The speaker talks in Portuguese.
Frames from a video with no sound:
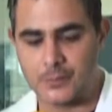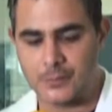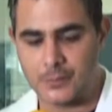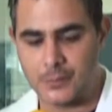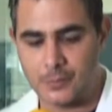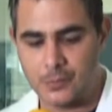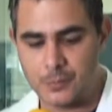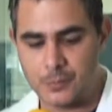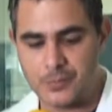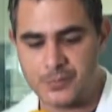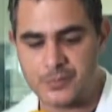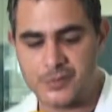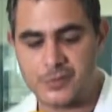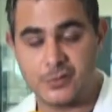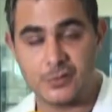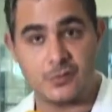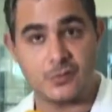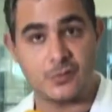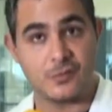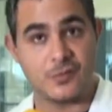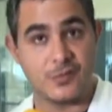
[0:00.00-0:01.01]
Então eu
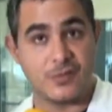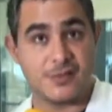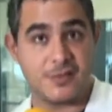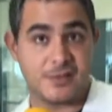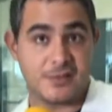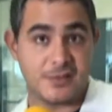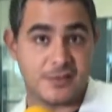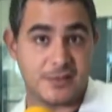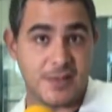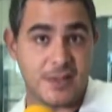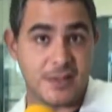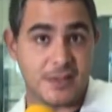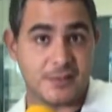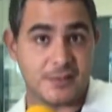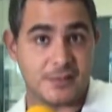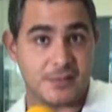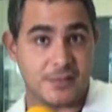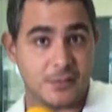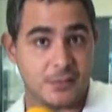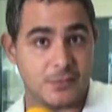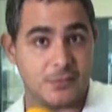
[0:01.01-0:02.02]
preciso fazer a
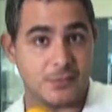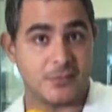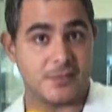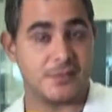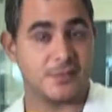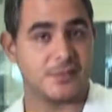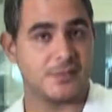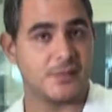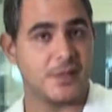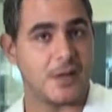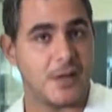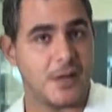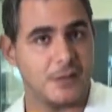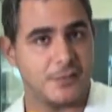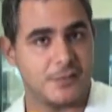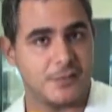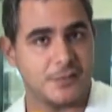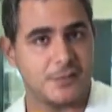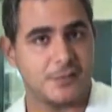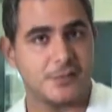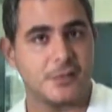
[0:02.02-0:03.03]
instalação desses
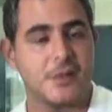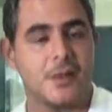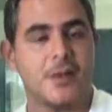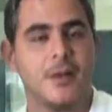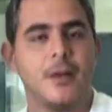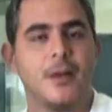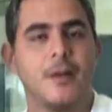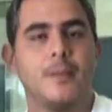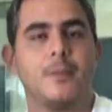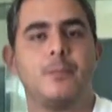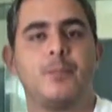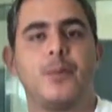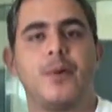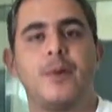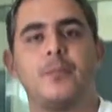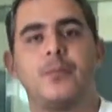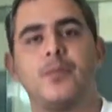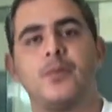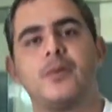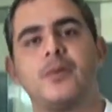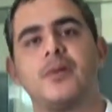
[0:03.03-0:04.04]
drivers para
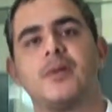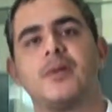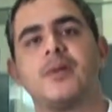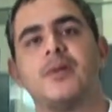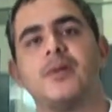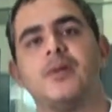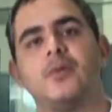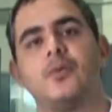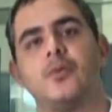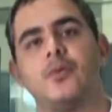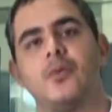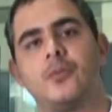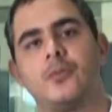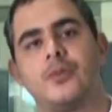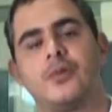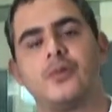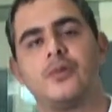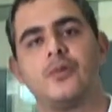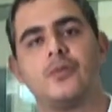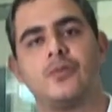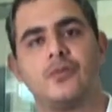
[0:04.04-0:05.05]
poder o
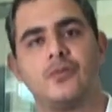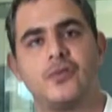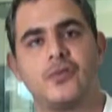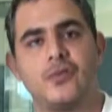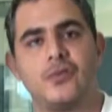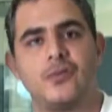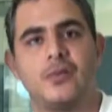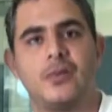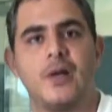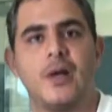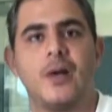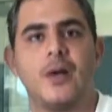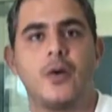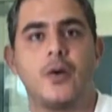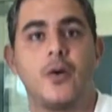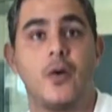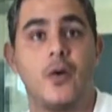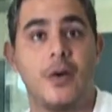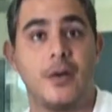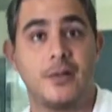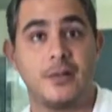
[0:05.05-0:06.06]
computador funcionar
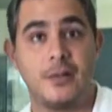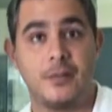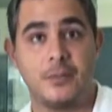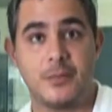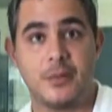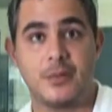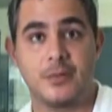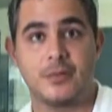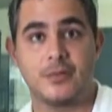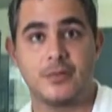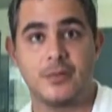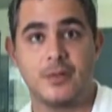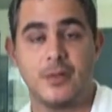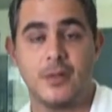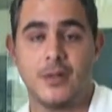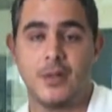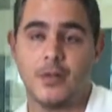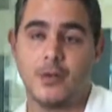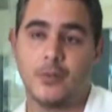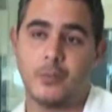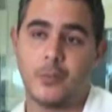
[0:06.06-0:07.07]
corretamente.
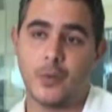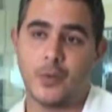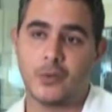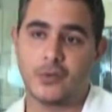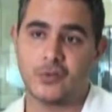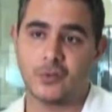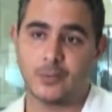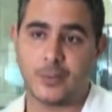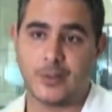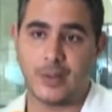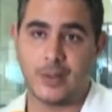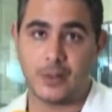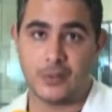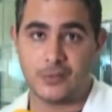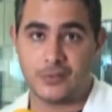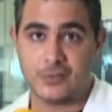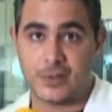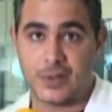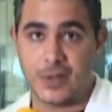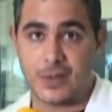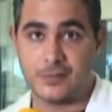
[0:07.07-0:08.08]
Eu posso pegar
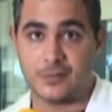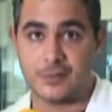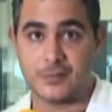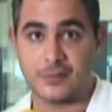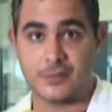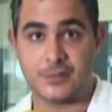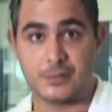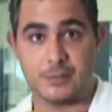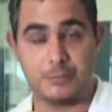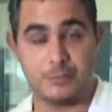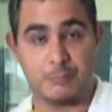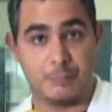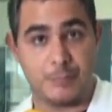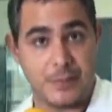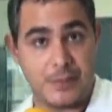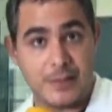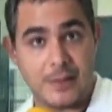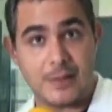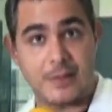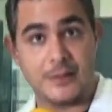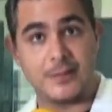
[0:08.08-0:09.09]
os drivers
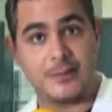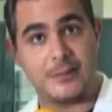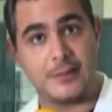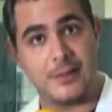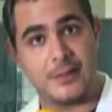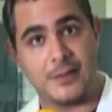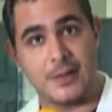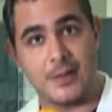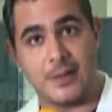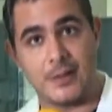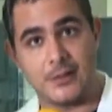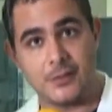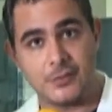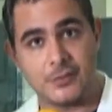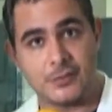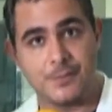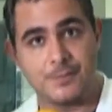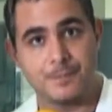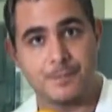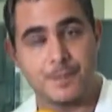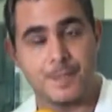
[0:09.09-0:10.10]
pela
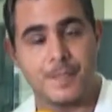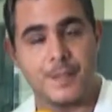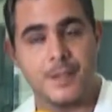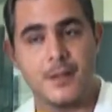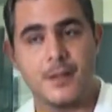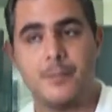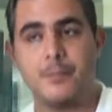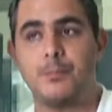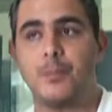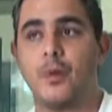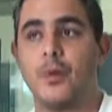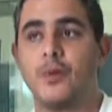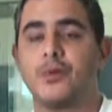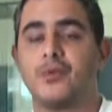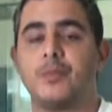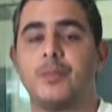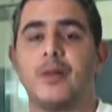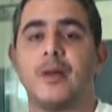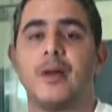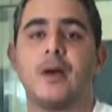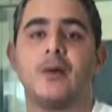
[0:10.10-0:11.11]
internet, e
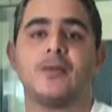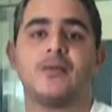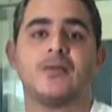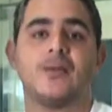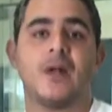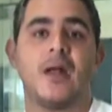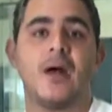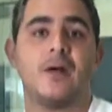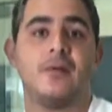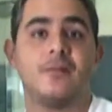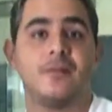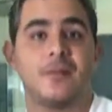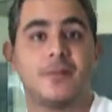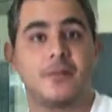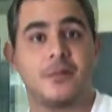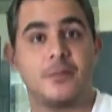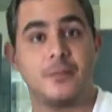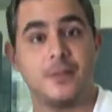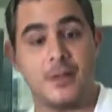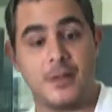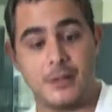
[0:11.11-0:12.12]
posso pegar os drives
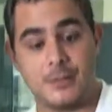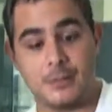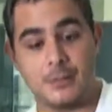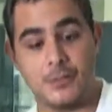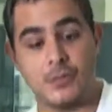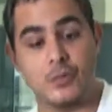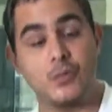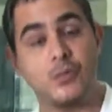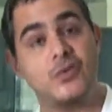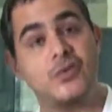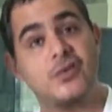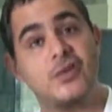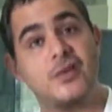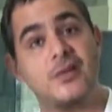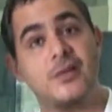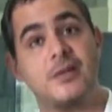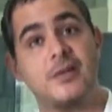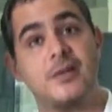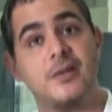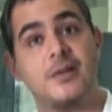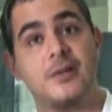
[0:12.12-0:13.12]
também no
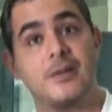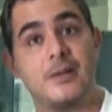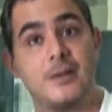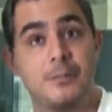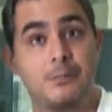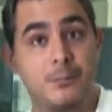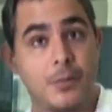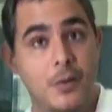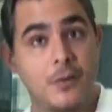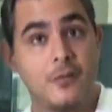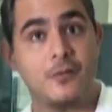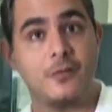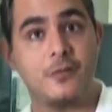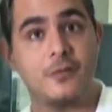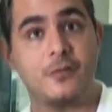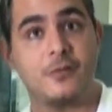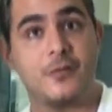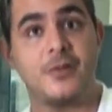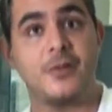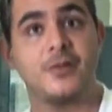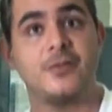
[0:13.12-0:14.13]
CD que
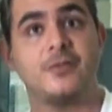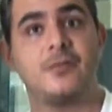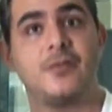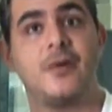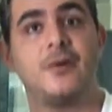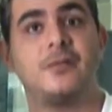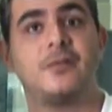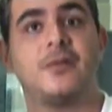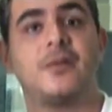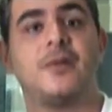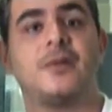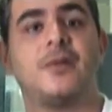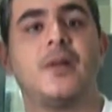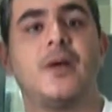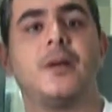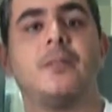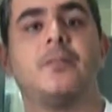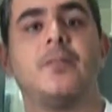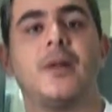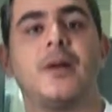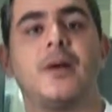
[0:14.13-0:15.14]
provavelmente vai vir
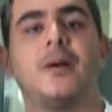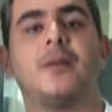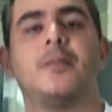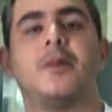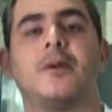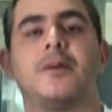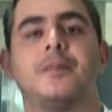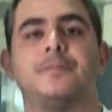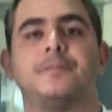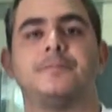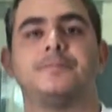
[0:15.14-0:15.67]
na placa-mãe.